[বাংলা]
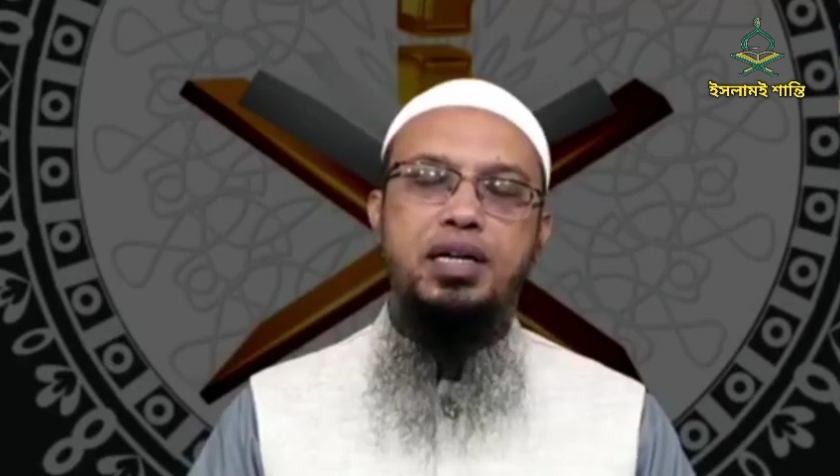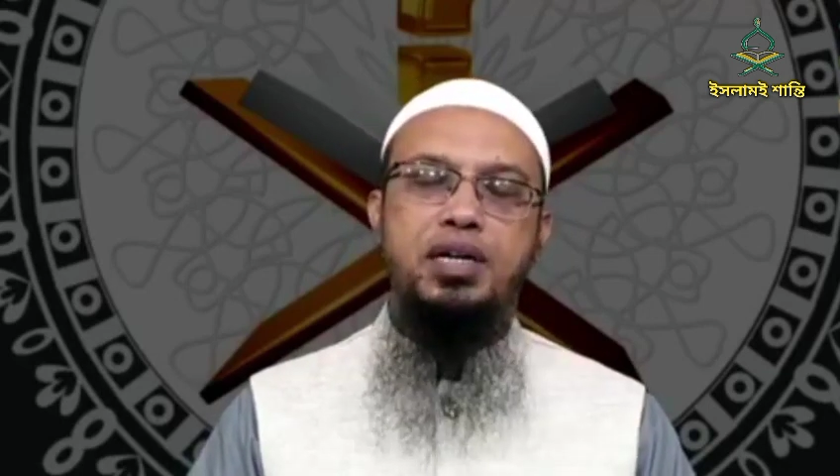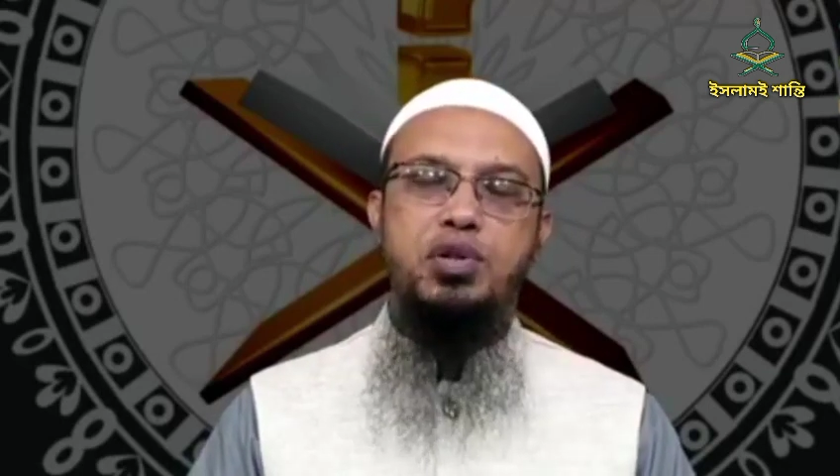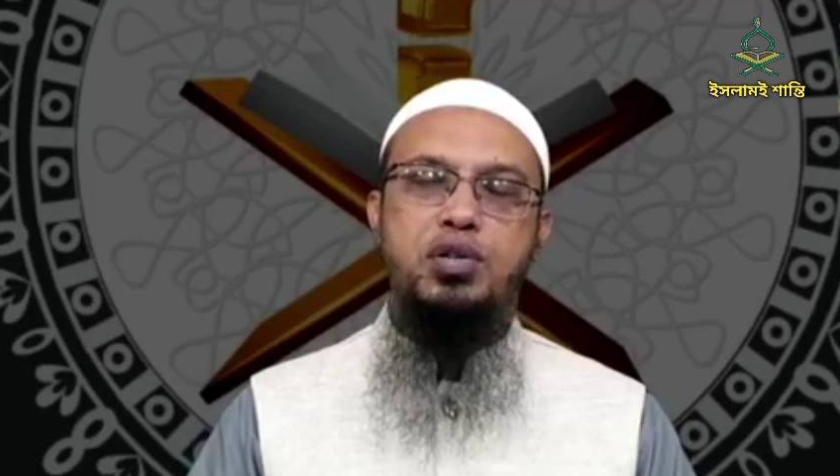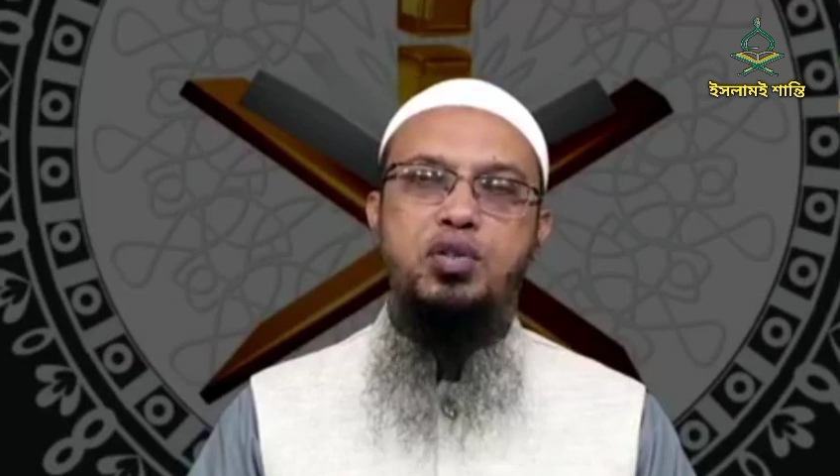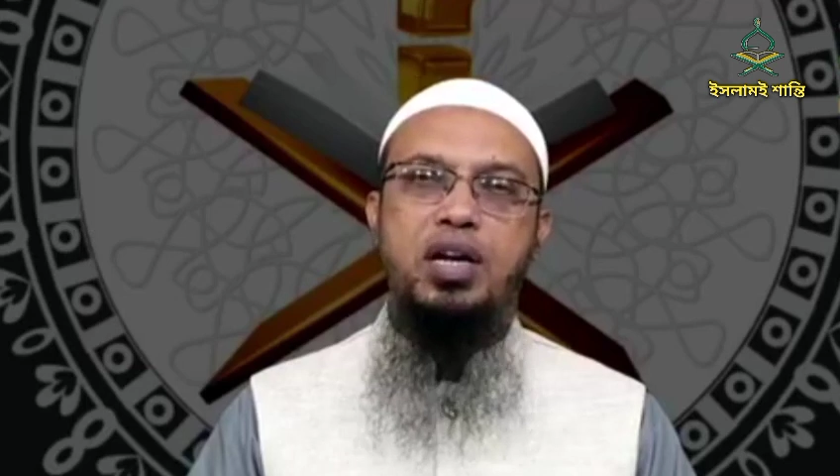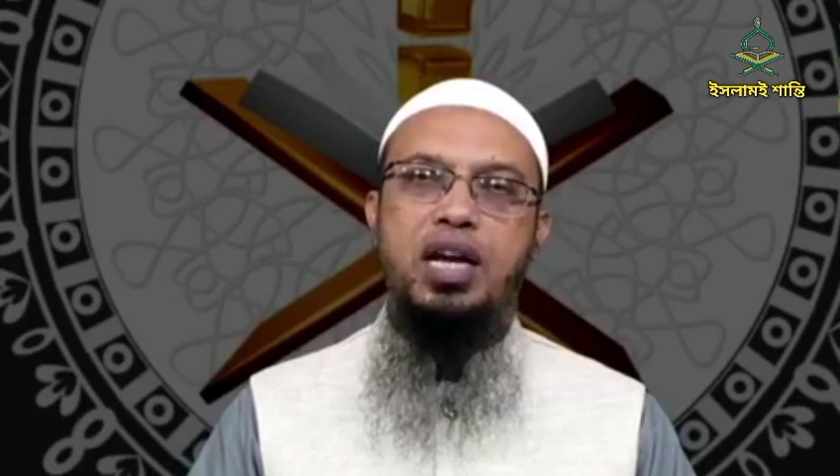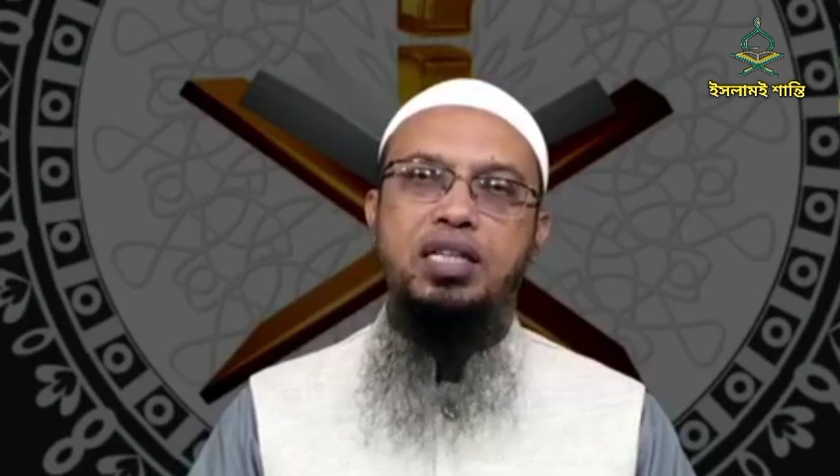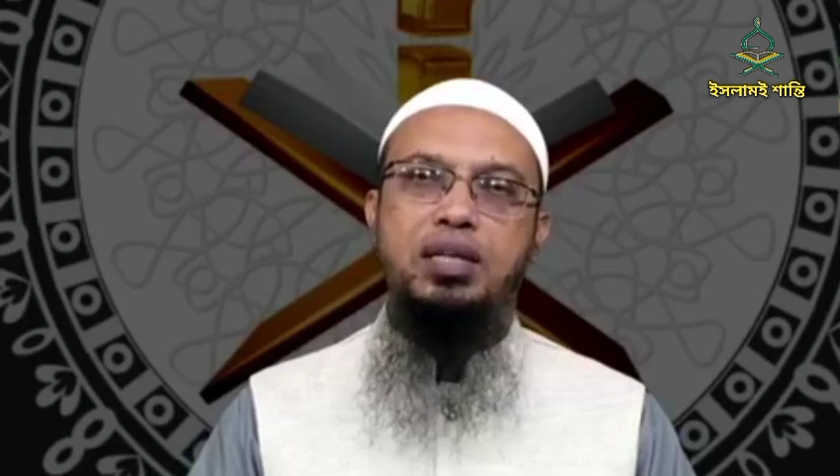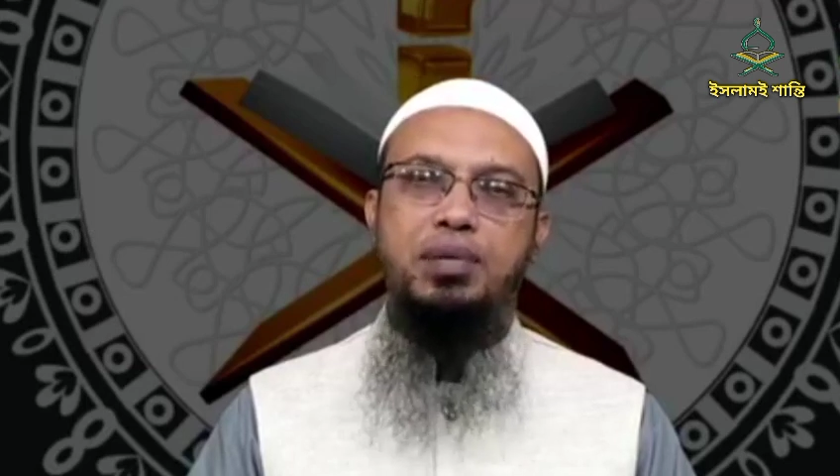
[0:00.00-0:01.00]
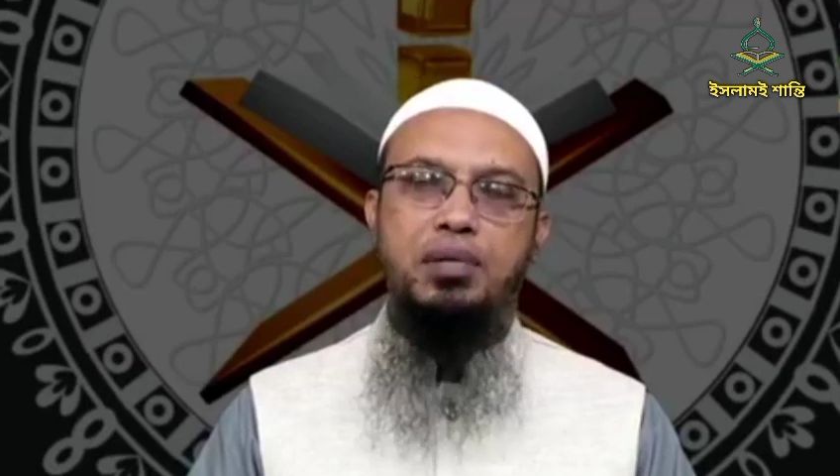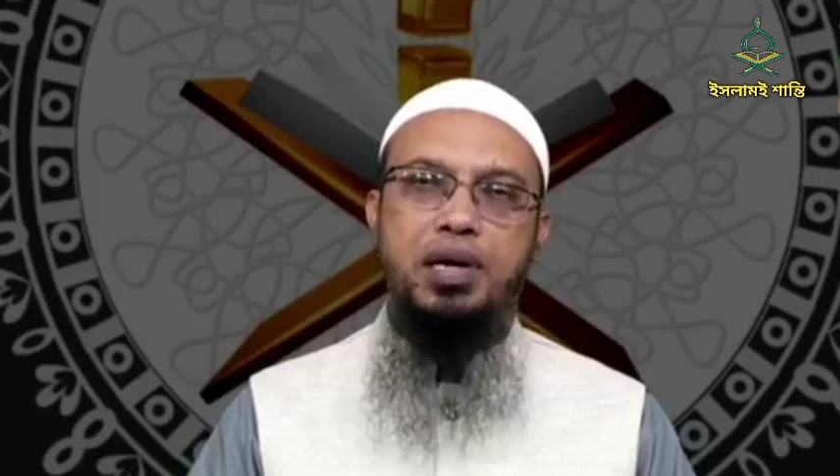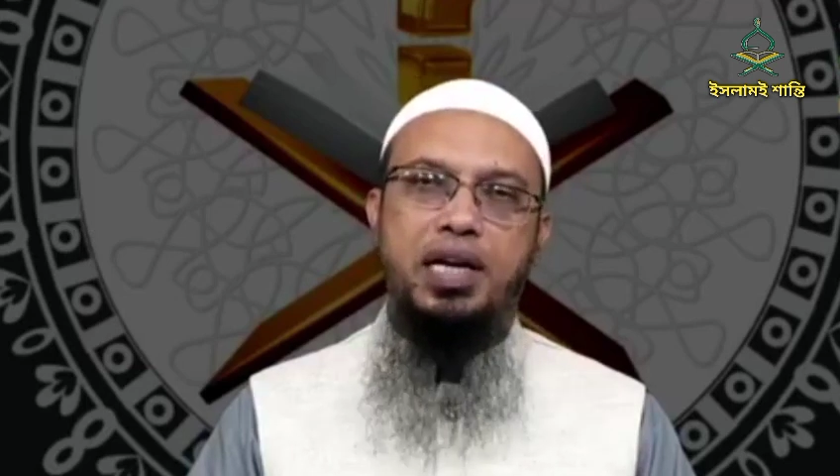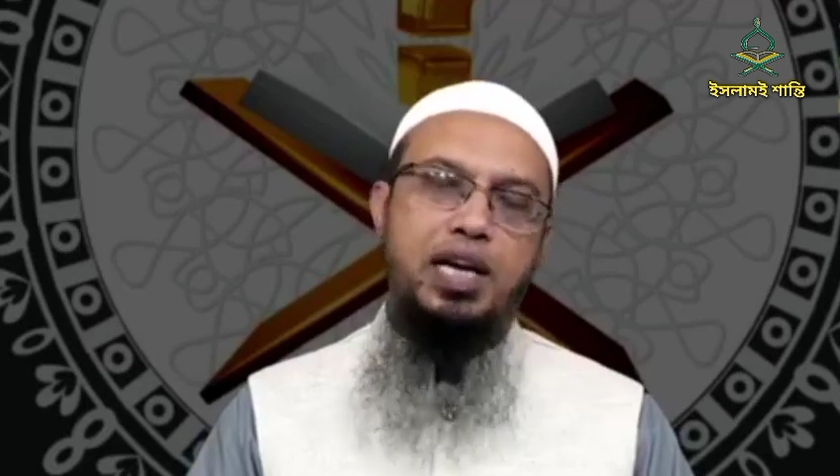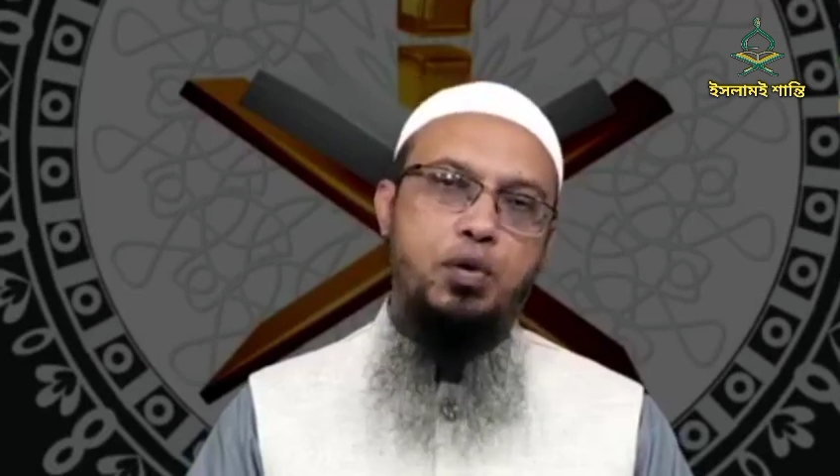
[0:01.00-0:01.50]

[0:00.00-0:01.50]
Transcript: কিন্তু একজন দাঁড়িয়ে রাখতে পারবে না